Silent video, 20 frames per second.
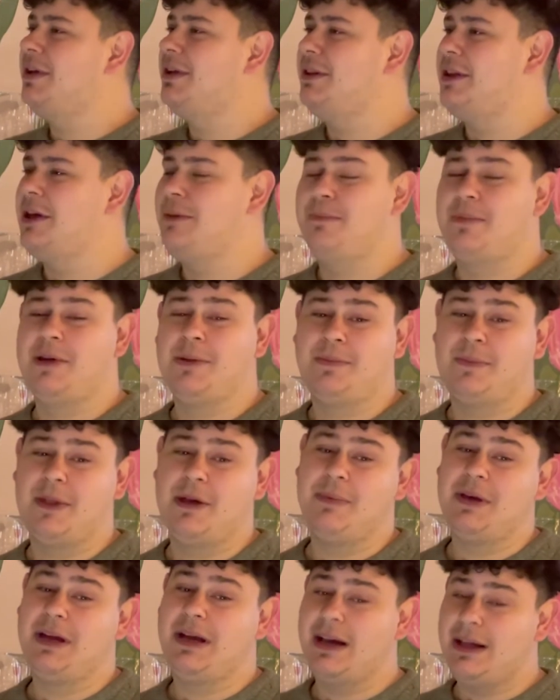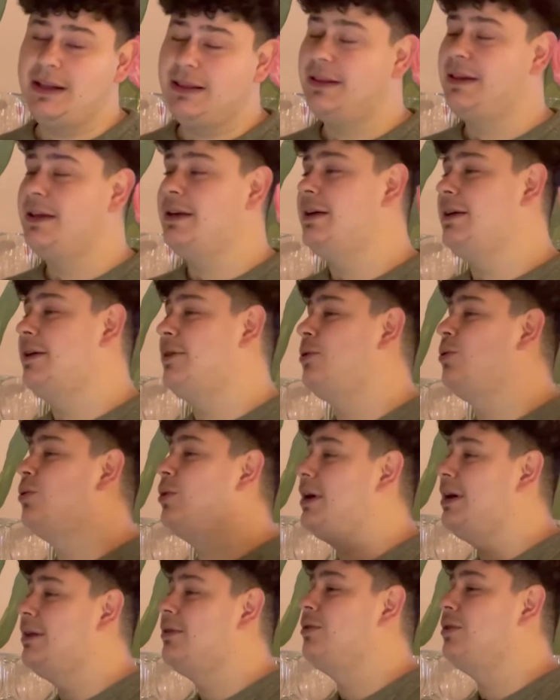de, de picante,
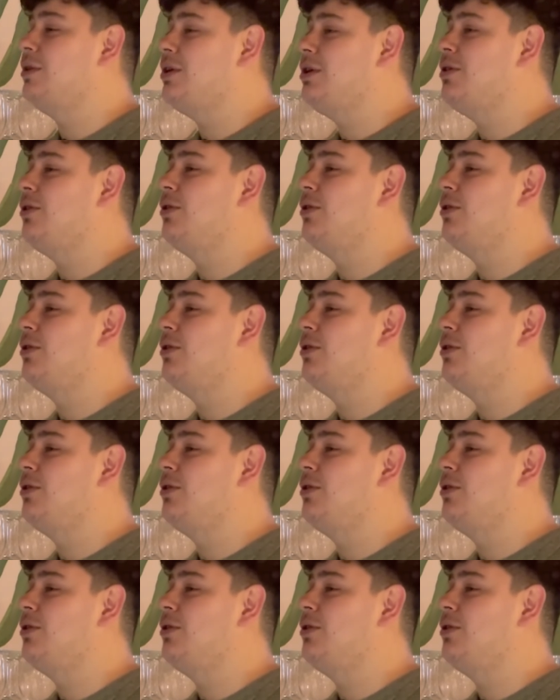jugando ahí